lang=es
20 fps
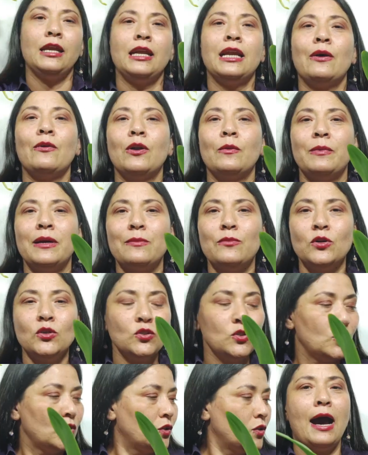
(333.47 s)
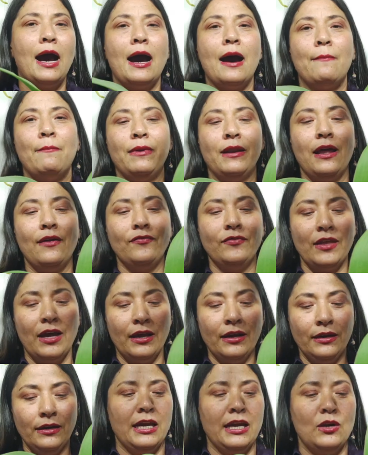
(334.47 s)
y la volvemos a
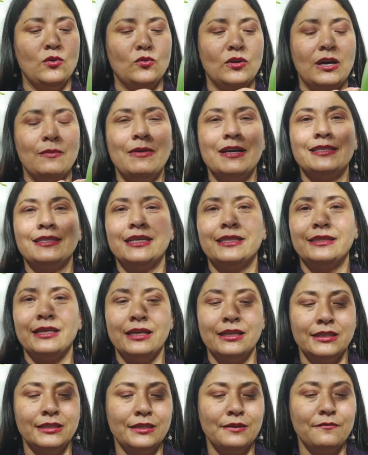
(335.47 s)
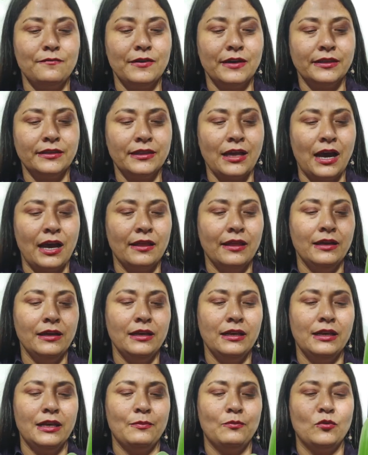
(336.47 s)
plantar en una maceta
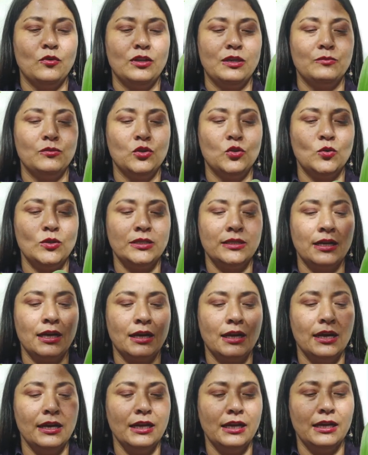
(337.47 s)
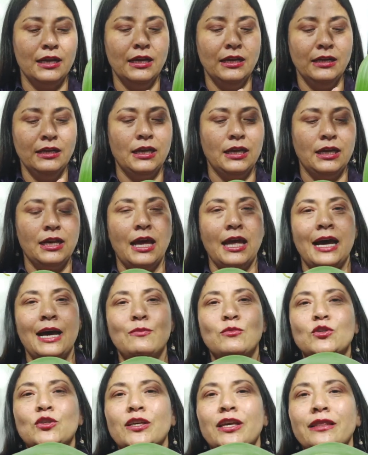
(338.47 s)
desinfectada, le ponemos nuestra canela y la
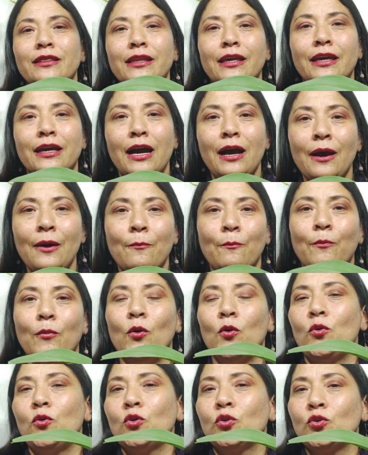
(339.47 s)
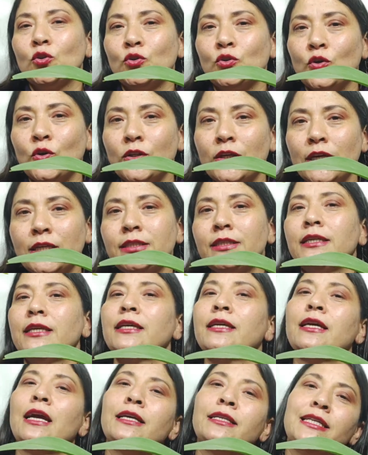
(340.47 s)
dejamos quietica por unos 8 días
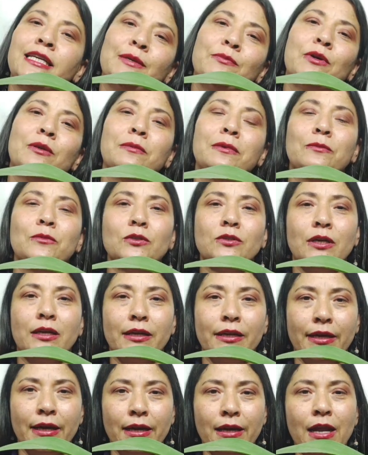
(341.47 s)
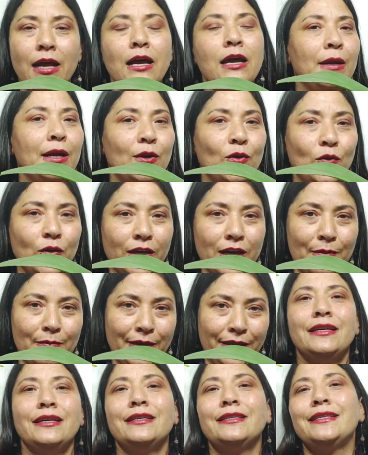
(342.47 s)
y ahí sí volvemos a regarla
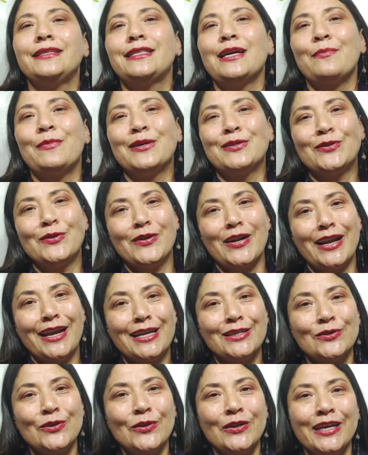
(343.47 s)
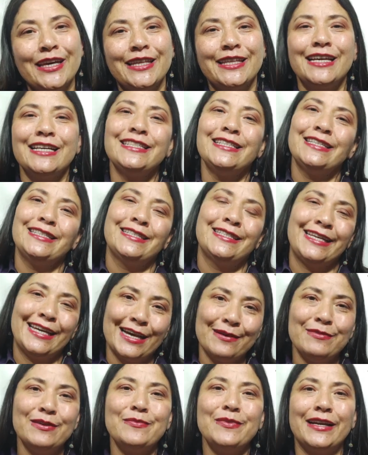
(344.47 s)
periódicamente. Si te apasionan las orquídeas,
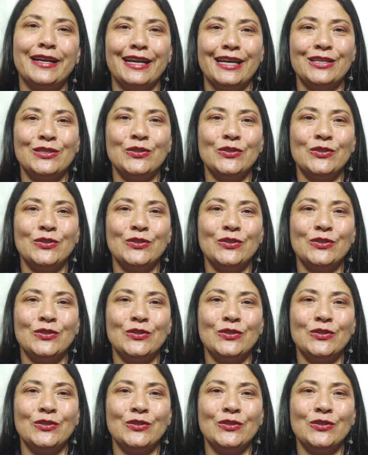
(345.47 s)
sígueme en mis redes